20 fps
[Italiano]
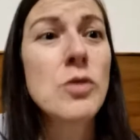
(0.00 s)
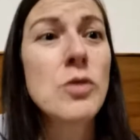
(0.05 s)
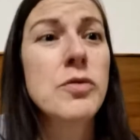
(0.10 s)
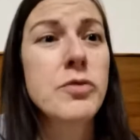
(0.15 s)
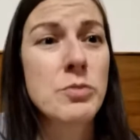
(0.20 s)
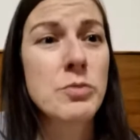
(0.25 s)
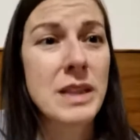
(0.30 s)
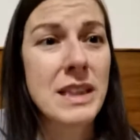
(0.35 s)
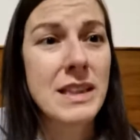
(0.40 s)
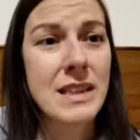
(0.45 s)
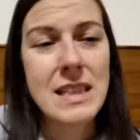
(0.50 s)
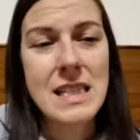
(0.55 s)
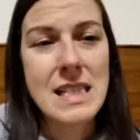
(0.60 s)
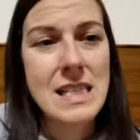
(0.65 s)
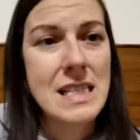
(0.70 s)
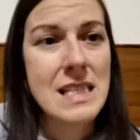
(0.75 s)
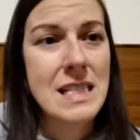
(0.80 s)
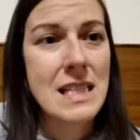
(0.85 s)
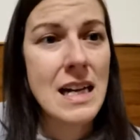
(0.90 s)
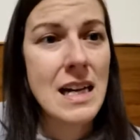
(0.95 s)
un
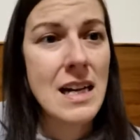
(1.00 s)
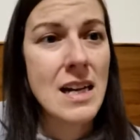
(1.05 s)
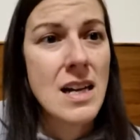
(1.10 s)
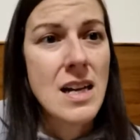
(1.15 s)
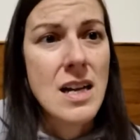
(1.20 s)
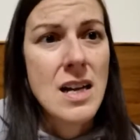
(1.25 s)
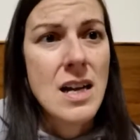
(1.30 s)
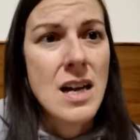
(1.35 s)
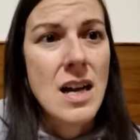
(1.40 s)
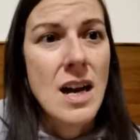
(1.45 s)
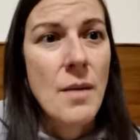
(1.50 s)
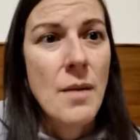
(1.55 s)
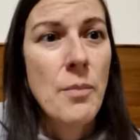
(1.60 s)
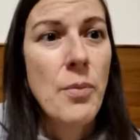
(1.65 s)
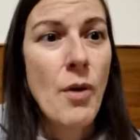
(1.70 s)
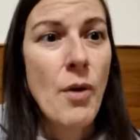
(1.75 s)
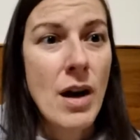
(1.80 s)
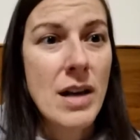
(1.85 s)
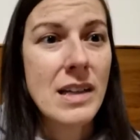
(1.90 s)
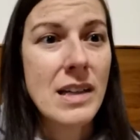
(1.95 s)
fumettista
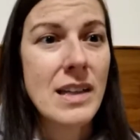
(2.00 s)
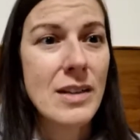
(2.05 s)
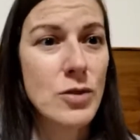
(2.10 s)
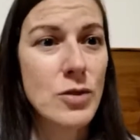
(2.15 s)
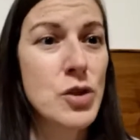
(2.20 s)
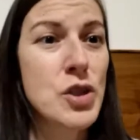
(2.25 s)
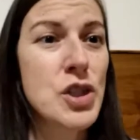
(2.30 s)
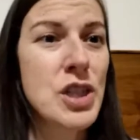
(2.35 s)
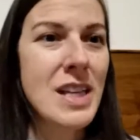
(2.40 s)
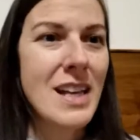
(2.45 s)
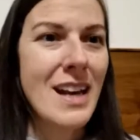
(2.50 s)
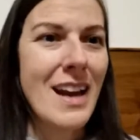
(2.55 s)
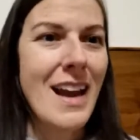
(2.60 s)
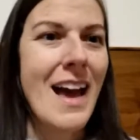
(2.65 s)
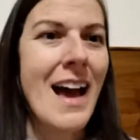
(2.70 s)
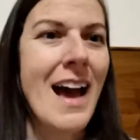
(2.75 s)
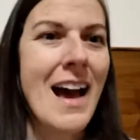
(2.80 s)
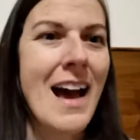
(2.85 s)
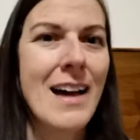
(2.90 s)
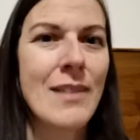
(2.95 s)
può anche riuscire
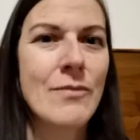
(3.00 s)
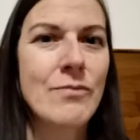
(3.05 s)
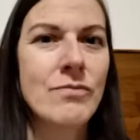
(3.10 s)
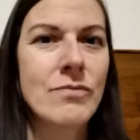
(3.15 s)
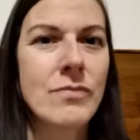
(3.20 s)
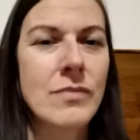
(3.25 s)
a,